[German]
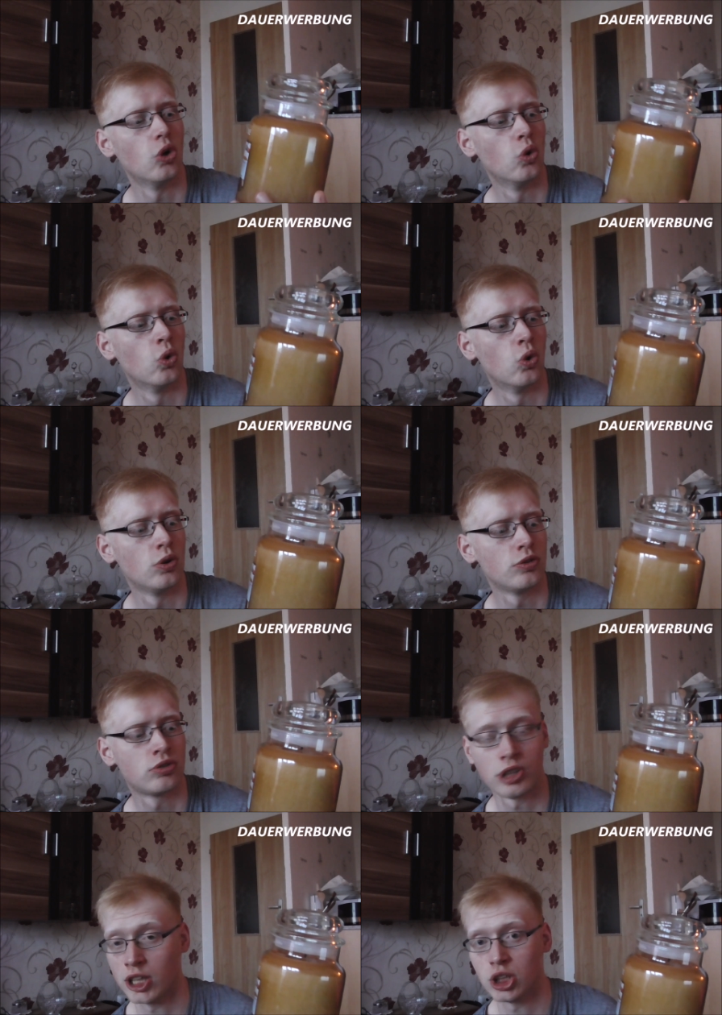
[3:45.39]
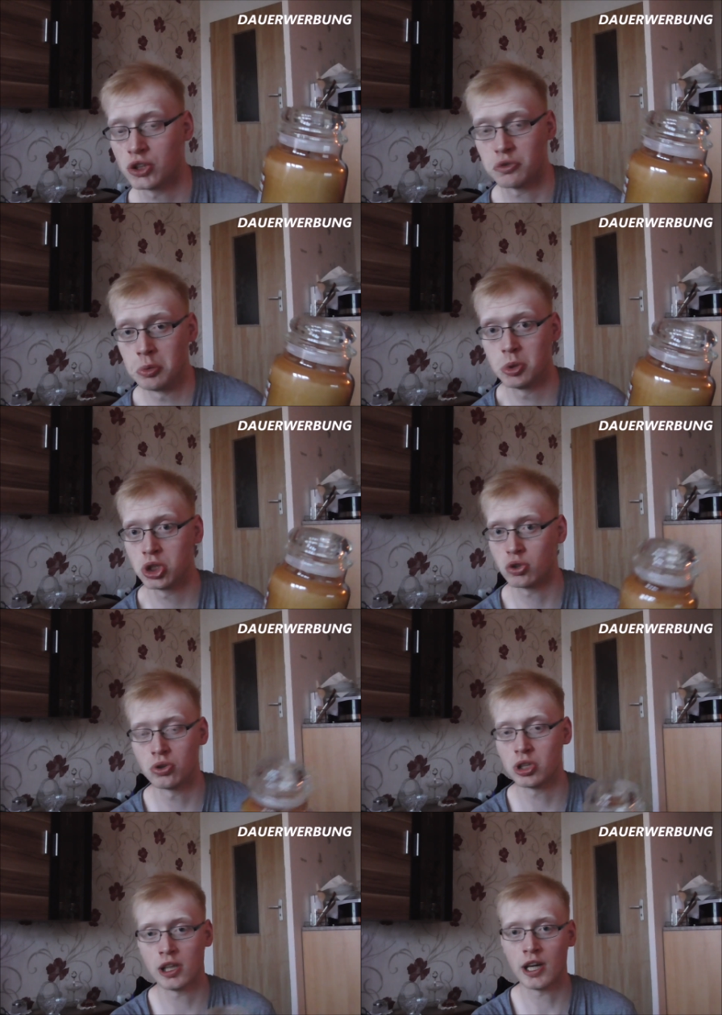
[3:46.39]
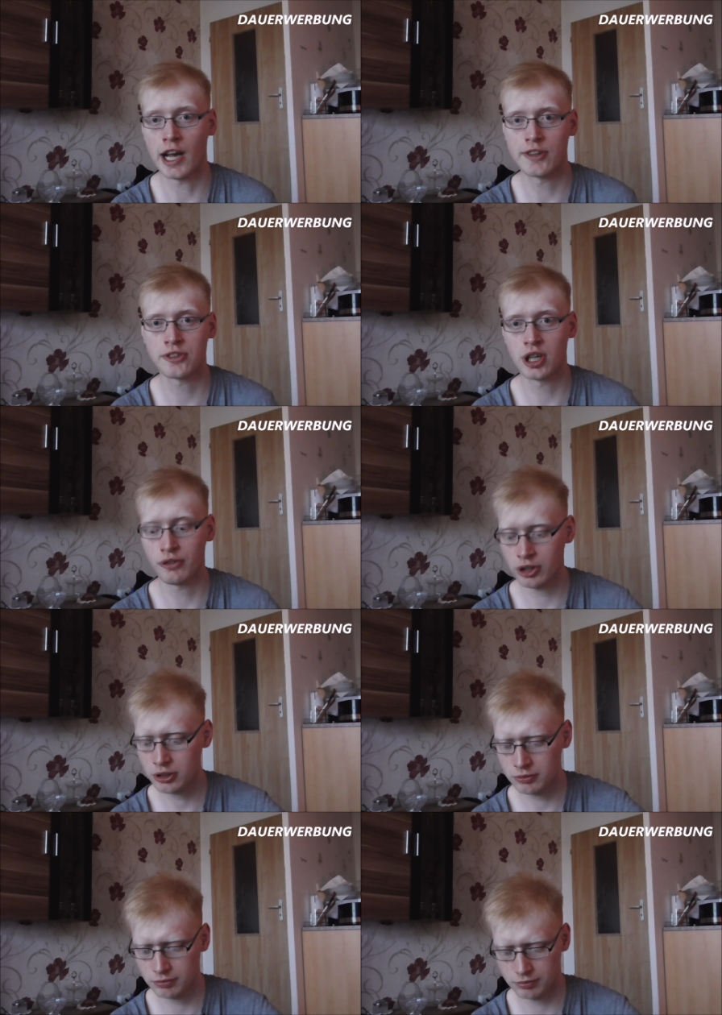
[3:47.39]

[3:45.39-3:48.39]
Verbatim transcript: Und der riecht für mich total nach Eiskaffee.